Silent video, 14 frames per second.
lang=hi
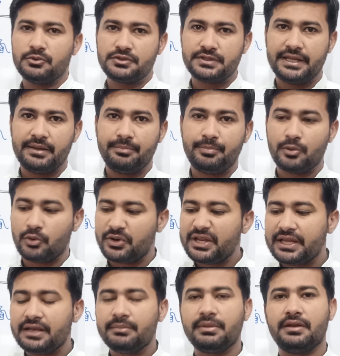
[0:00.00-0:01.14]
उसने
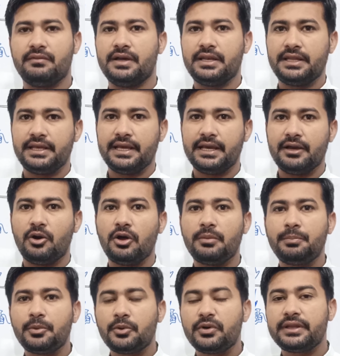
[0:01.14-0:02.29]
प्रोटीन बनवानी है और
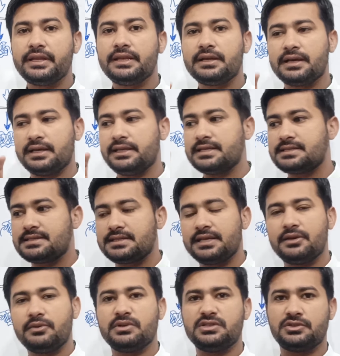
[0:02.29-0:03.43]
प्रोटीन का ये
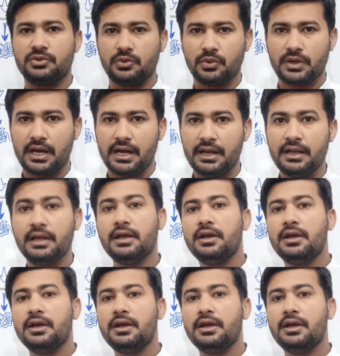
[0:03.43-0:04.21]
सीक्वेंस होगा